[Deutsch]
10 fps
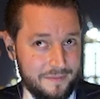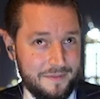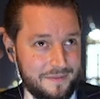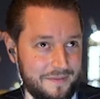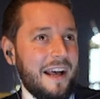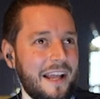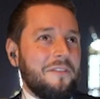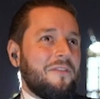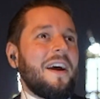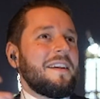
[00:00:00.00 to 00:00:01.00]
mal sehr
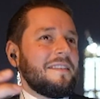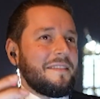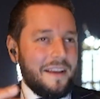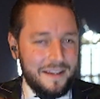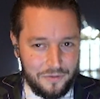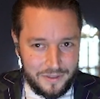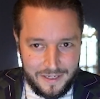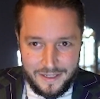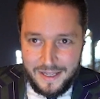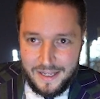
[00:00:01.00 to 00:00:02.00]
anfeindend sein,
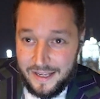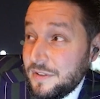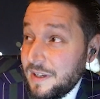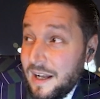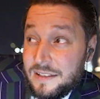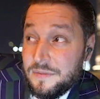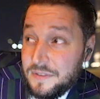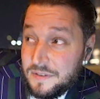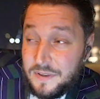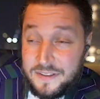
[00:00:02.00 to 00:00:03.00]
okay? Ich möchte gar
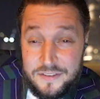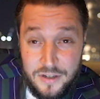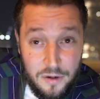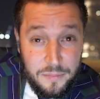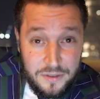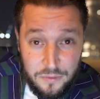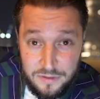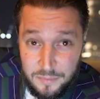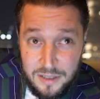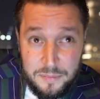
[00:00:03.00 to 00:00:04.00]
nicht wissen, was Jeremy
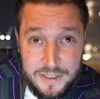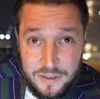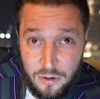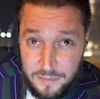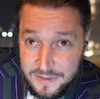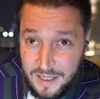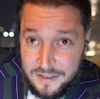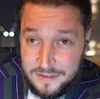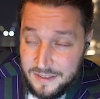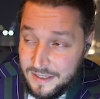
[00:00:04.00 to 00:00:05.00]
durchmacht mit den
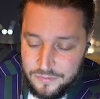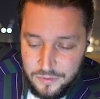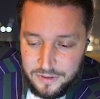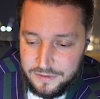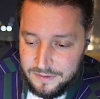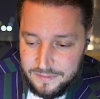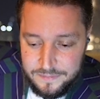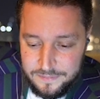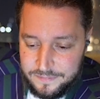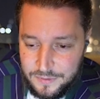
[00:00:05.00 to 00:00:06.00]
Kommentaren. Also wirklich,
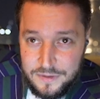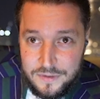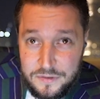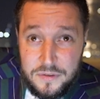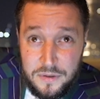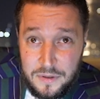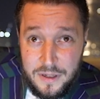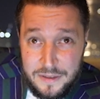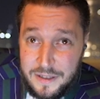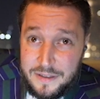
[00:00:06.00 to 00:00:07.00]
das wird das
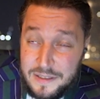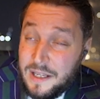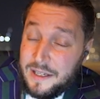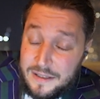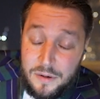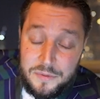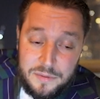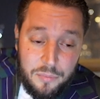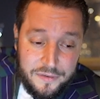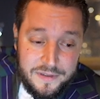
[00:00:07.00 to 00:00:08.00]
schon, da, da geht,
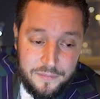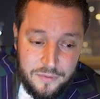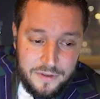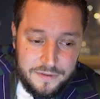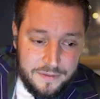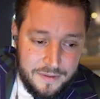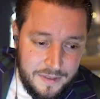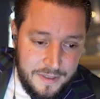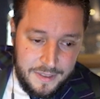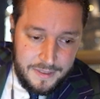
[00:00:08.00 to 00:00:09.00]
glaube ich, die Post ab, wirklich